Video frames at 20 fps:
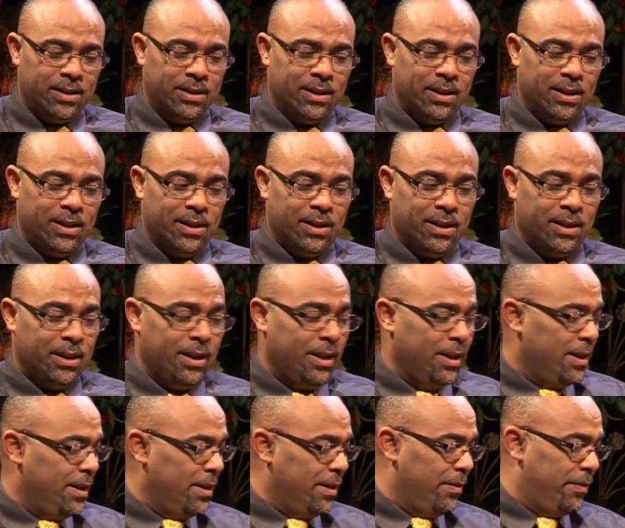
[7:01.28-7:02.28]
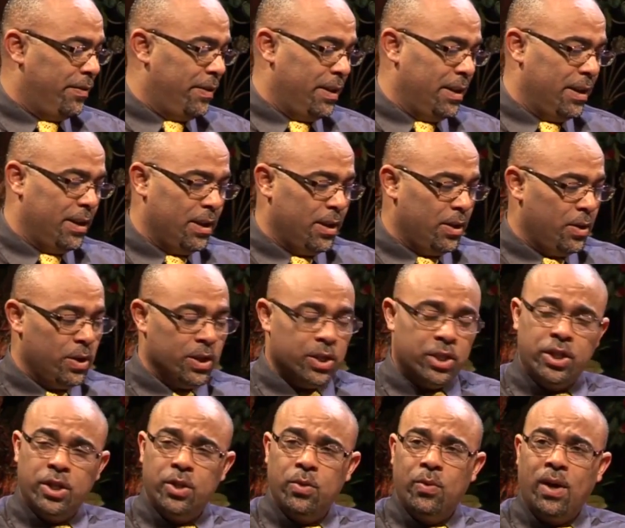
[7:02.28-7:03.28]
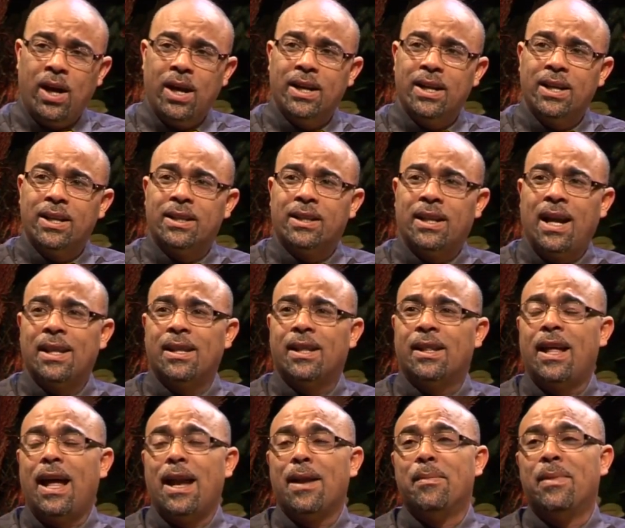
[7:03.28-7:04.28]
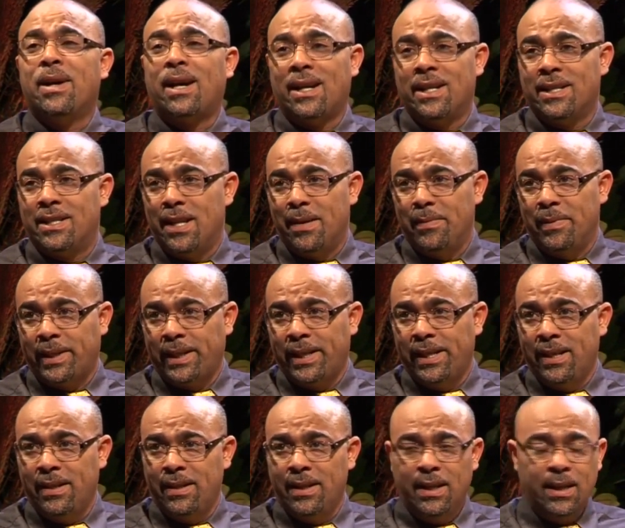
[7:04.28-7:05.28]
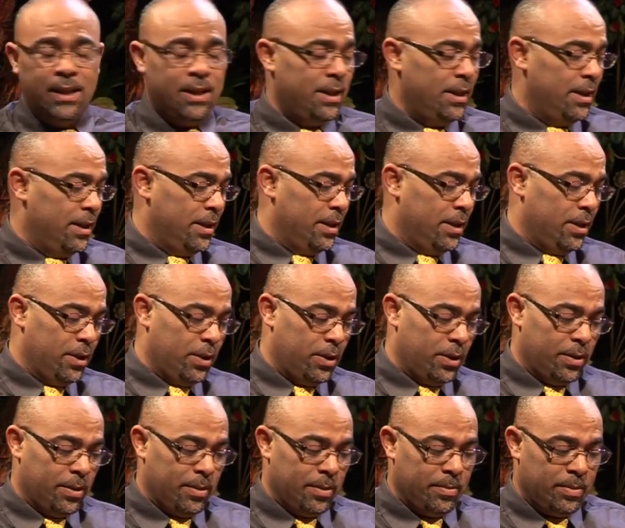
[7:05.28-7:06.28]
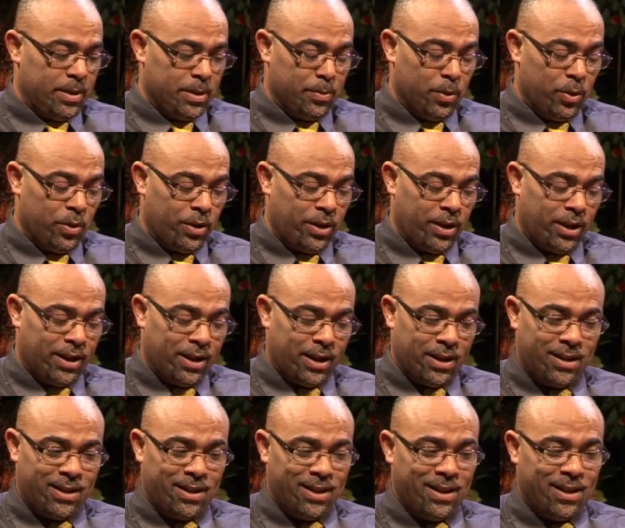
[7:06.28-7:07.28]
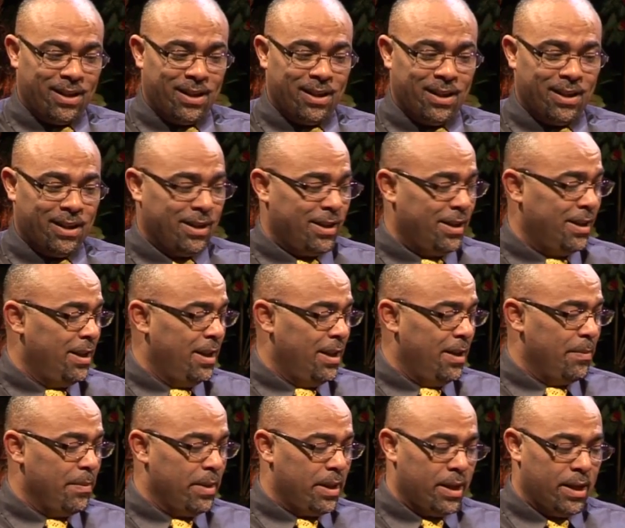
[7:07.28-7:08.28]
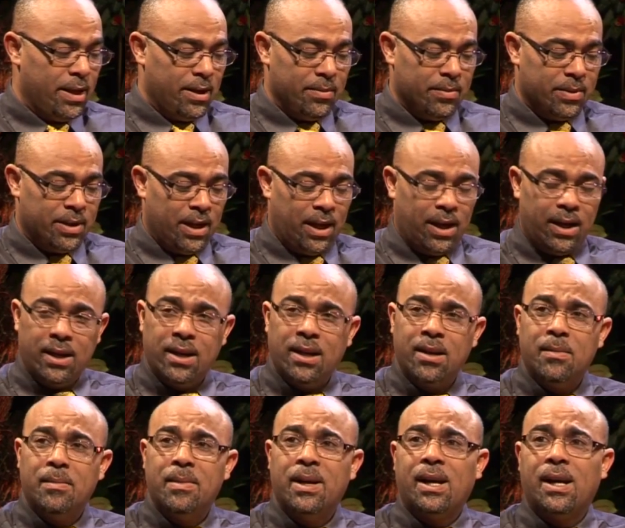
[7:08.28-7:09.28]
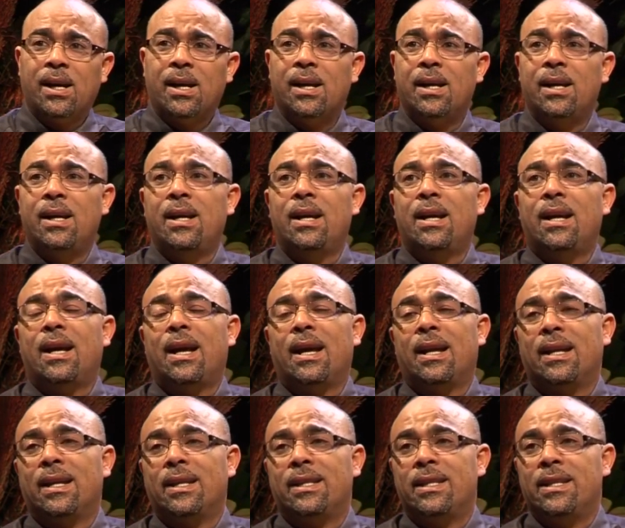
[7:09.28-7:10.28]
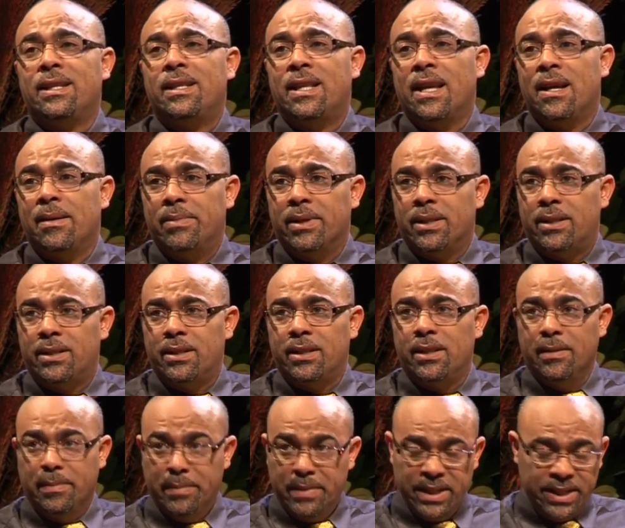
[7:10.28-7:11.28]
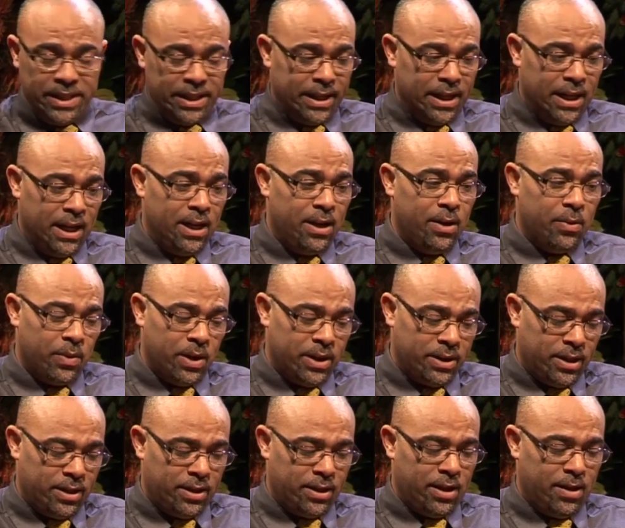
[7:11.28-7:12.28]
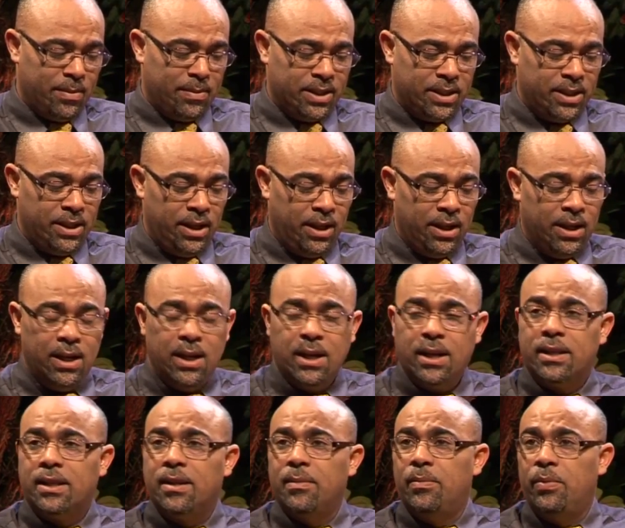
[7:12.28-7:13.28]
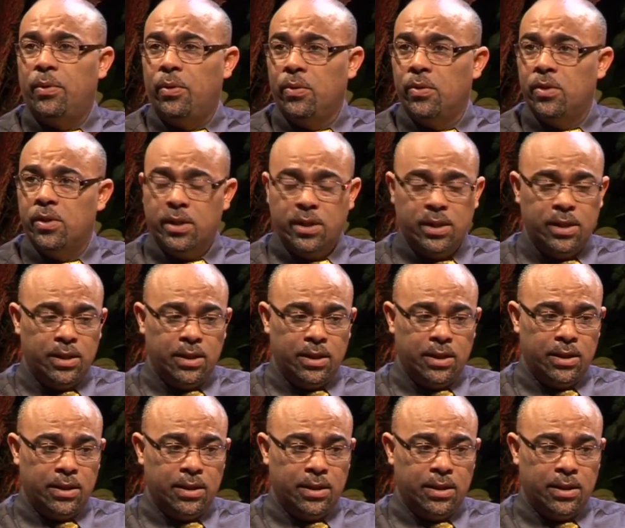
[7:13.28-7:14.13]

آه، في انجيل يوحنا يتحدث عن مراه سامريه نعم آه، بس ما اختي قرات المثال نتاع المراه التي تابت نعم. من زناها نعم. واتت المسيح نعم. تبعوه آه،